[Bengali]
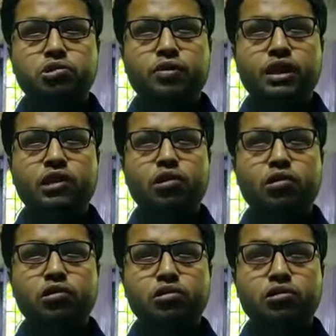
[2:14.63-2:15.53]
তোমরা কি
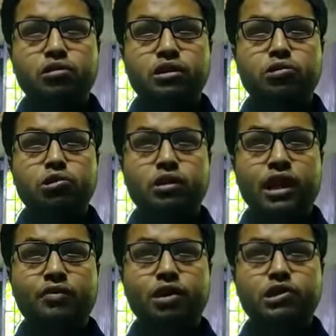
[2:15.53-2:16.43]
করো তো উত্তরে
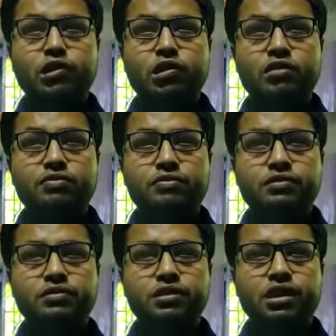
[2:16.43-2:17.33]
তারা বলেছিল
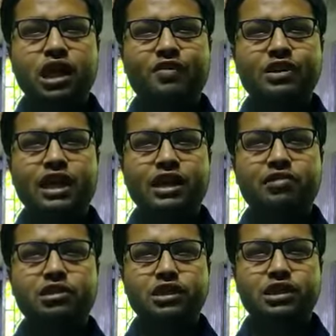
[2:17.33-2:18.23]
আমরা চাকরি
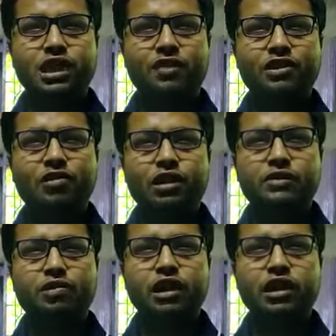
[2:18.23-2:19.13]
করছি আমি
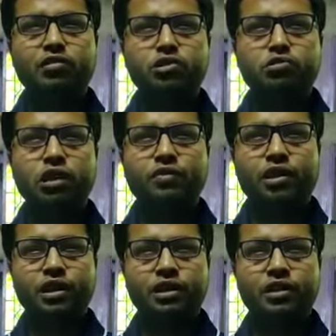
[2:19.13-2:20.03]
কলেজে পড়াই আর ও স্কুলে
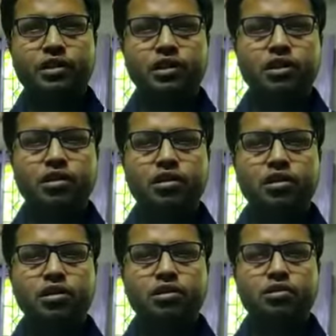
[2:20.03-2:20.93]
পড়াই
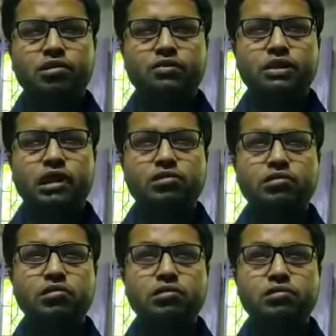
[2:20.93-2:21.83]
তো আমার দাদু
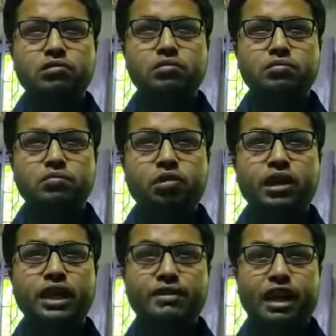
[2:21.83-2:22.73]

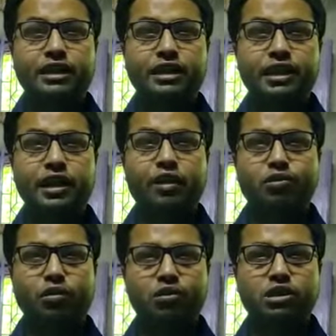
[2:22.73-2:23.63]
বলেন আমার নাতিটা
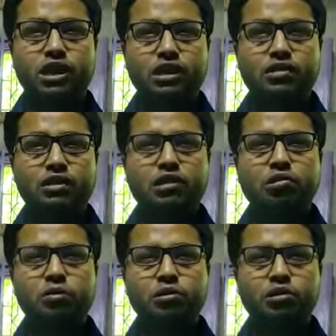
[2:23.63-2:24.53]
এরকম সমস্যা তো কী
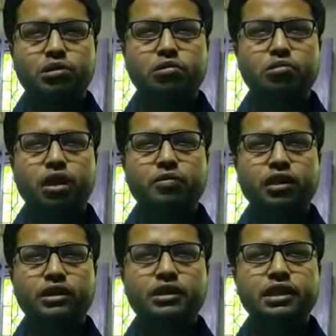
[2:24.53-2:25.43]
করবো তো ওরা
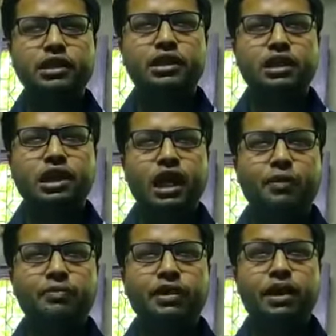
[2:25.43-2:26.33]
বলেন যে
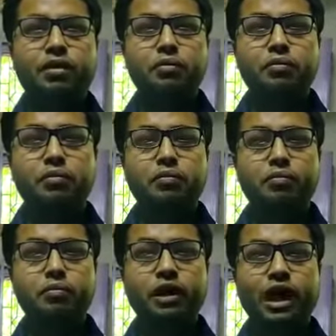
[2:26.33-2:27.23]
আপনারা
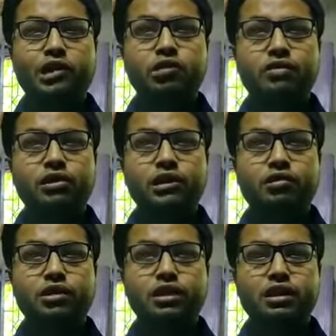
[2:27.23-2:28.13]
বেহালা স্কুলে ভর্তি
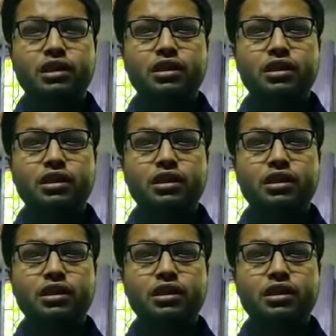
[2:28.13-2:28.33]
করে দিন